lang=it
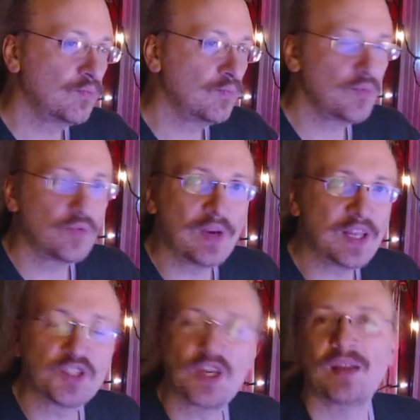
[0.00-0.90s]
quelle
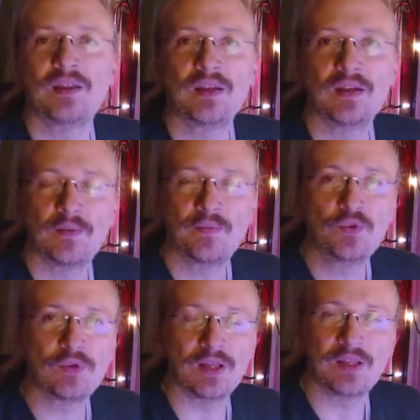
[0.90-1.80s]
chat
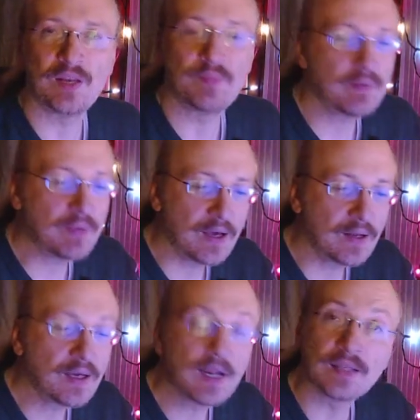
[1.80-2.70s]
durante le premiere.
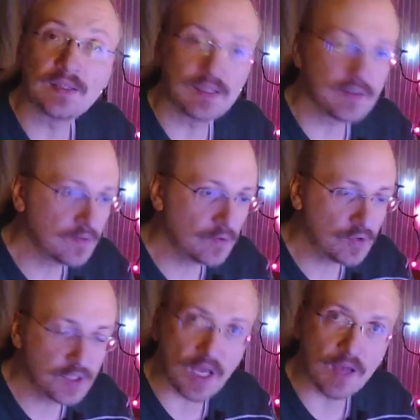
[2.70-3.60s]
Grazie, non
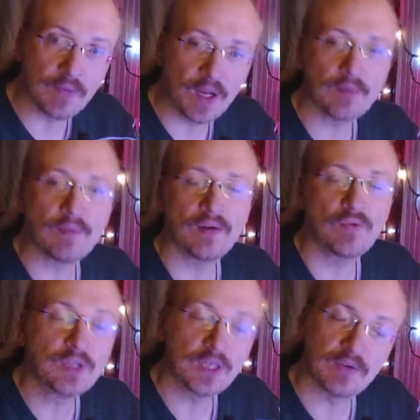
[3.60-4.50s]
sembra, ma
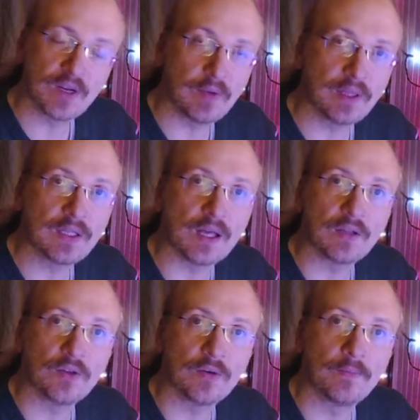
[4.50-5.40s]
vuol dire veramente
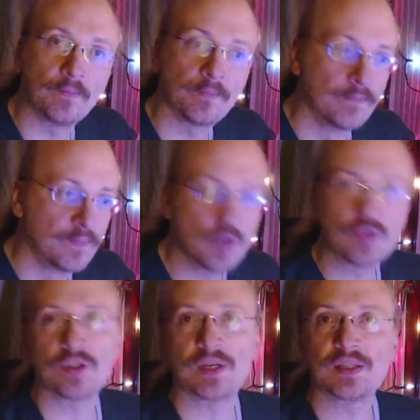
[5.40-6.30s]
tanto. Non sto
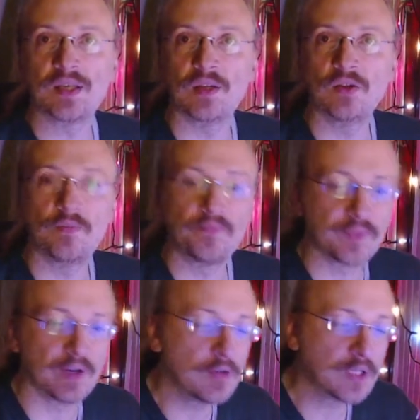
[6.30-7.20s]
scherzando.
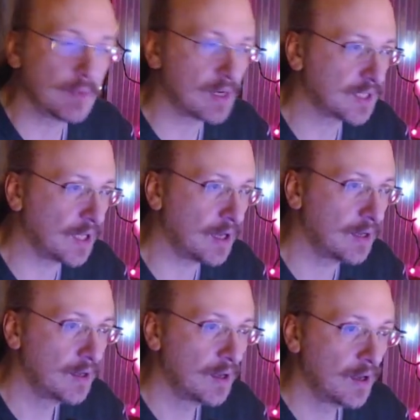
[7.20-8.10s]
A volte basta
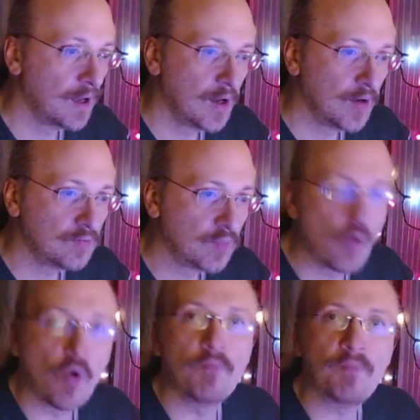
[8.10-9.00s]

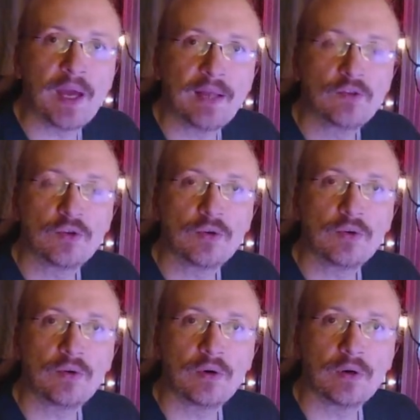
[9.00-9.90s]

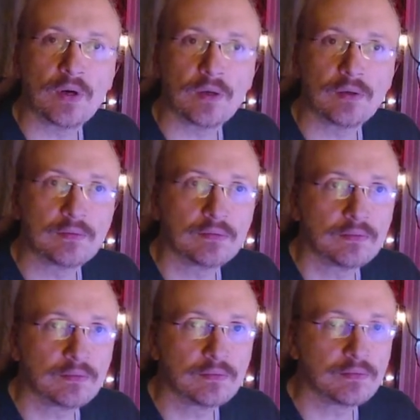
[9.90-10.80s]
commento, eh,
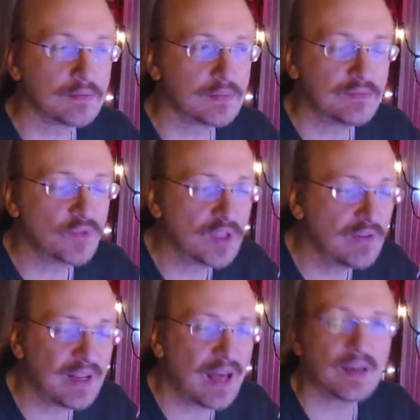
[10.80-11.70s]
non
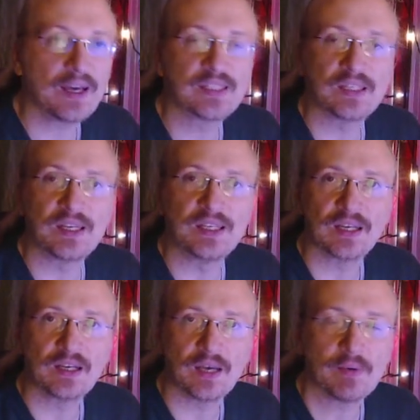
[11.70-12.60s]
deve neanche essere chissà
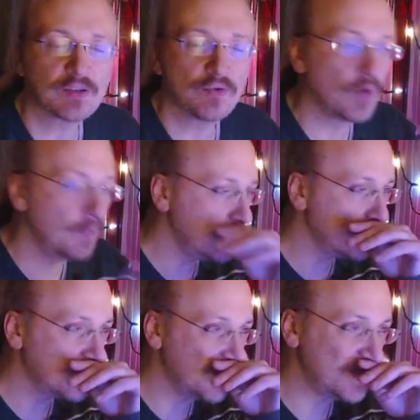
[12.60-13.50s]
che, basta un commento
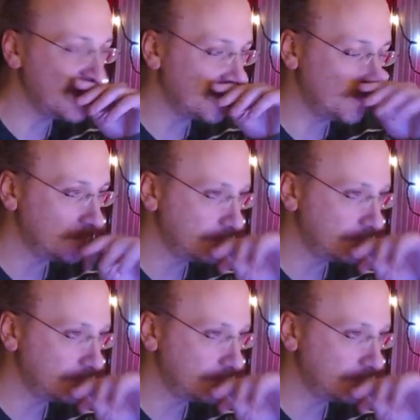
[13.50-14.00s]
sincero